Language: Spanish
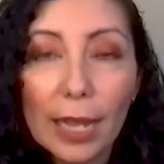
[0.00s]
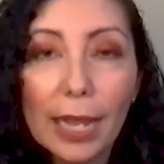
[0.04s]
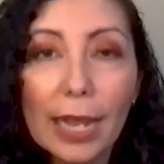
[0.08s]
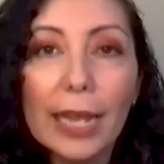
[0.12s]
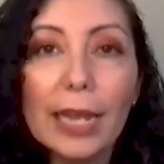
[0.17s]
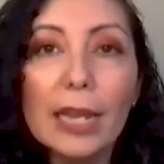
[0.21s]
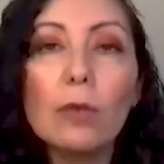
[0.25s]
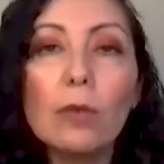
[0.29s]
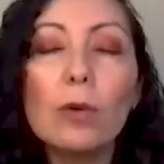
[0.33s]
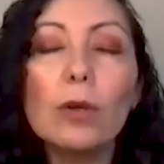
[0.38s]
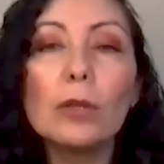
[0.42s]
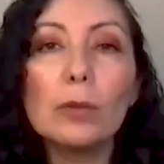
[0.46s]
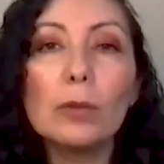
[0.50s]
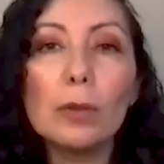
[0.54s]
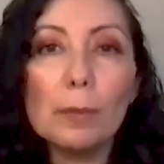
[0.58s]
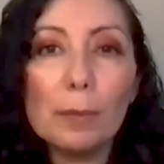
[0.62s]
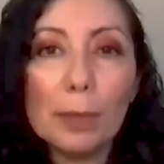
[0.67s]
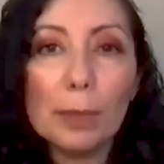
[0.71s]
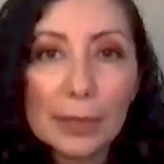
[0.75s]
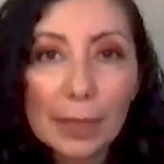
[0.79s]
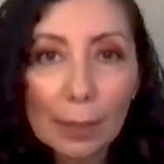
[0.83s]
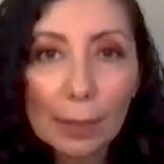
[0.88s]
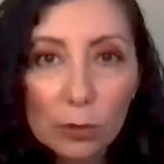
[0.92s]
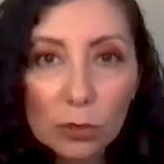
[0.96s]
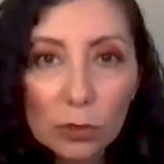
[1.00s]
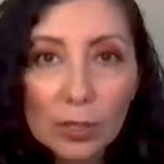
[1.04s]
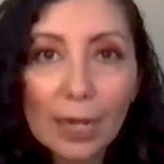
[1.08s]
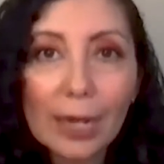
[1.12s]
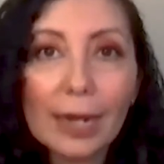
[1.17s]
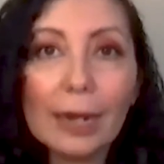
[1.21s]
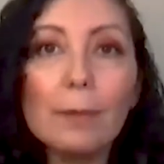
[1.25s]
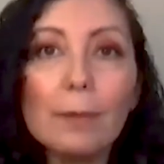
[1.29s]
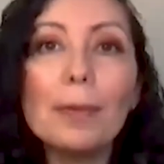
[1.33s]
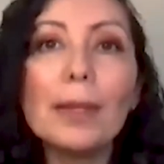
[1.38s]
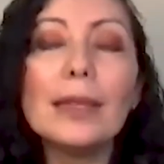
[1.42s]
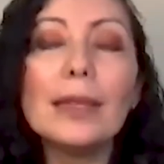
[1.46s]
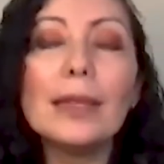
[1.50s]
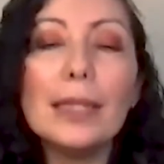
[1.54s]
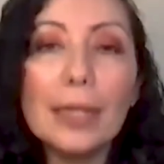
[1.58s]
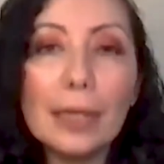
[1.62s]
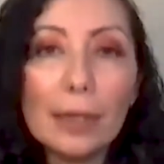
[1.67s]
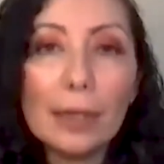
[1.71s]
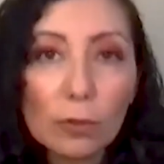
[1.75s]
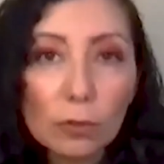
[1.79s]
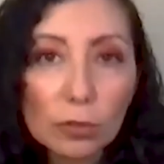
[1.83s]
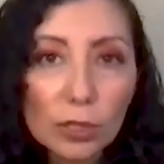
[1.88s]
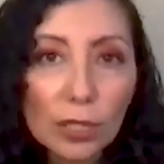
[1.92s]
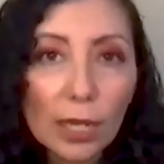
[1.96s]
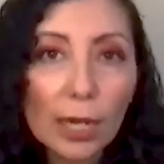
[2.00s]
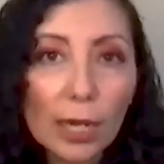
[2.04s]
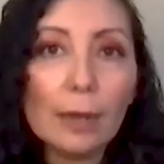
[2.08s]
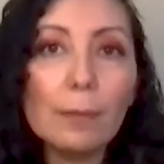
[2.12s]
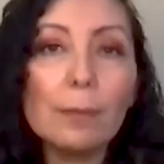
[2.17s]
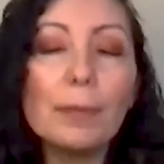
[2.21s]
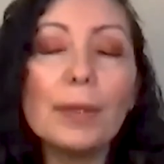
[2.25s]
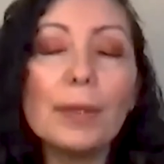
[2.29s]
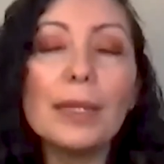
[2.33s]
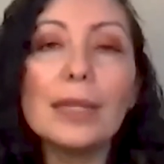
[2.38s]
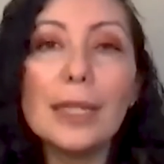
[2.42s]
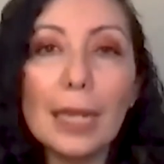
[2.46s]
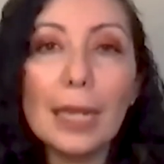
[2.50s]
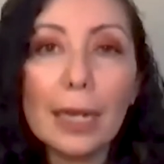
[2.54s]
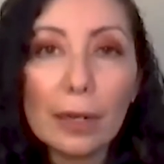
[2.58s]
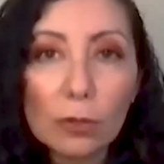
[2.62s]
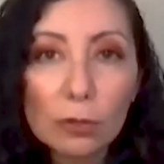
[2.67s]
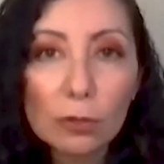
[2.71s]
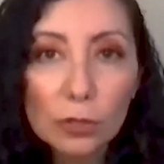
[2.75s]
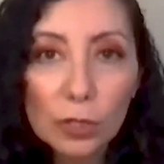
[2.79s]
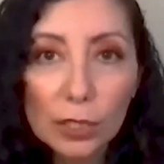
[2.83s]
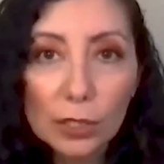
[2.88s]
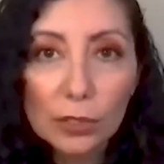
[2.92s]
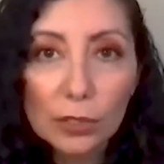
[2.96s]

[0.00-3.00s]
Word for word: En cuanto empezamos a repetirnos y a repetirnos